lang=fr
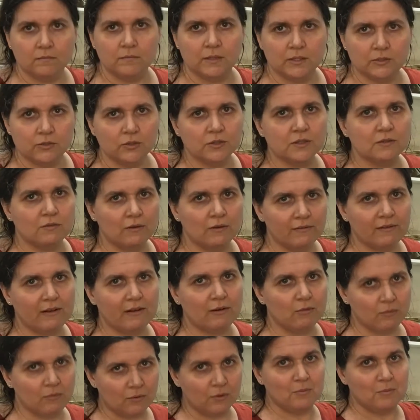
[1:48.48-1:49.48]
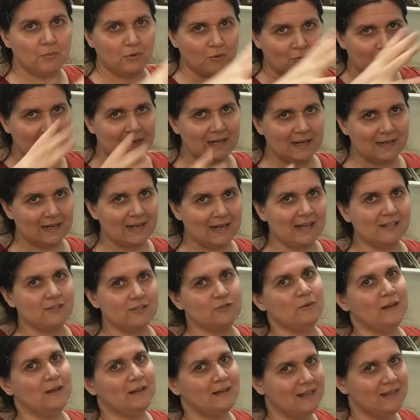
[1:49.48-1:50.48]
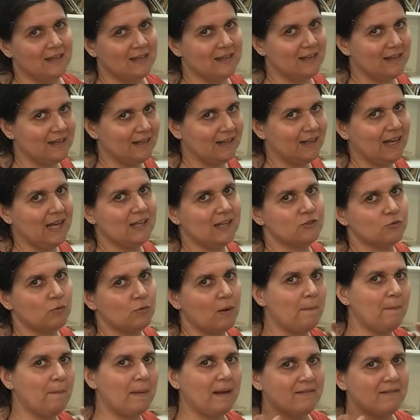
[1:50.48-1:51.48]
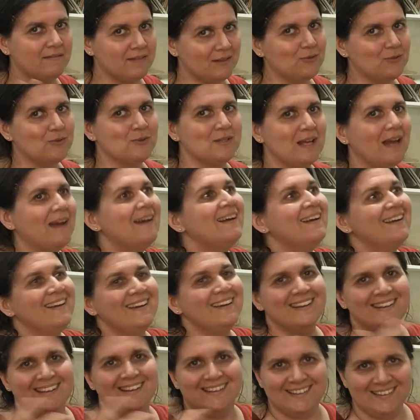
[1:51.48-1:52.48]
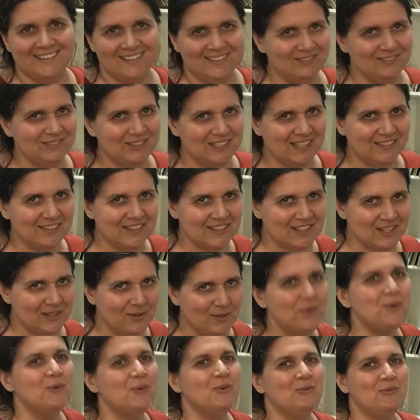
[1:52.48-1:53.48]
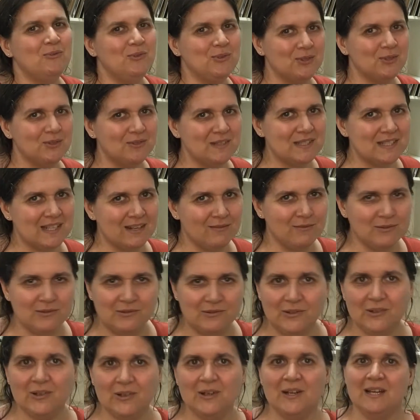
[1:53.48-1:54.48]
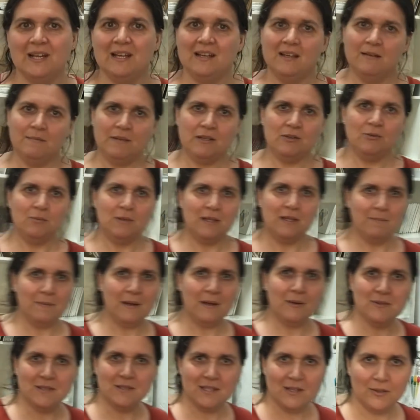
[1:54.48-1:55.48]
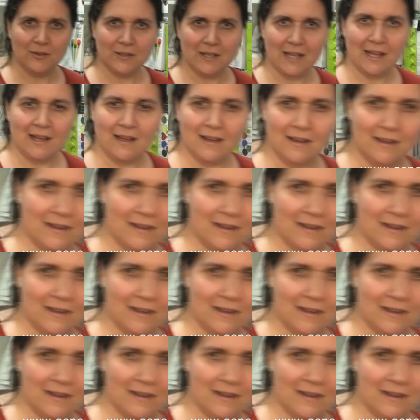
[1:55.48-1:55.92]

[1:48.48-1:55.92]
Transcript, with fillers: bien sûr, si vous voulez faire une bombe à la glace ou un cake à la glace ou un parfait, tout ça, vous savez que chez nous, vous trouvez ce qu'il vous faut. Mais n'oubliez pas aussi qu'on a,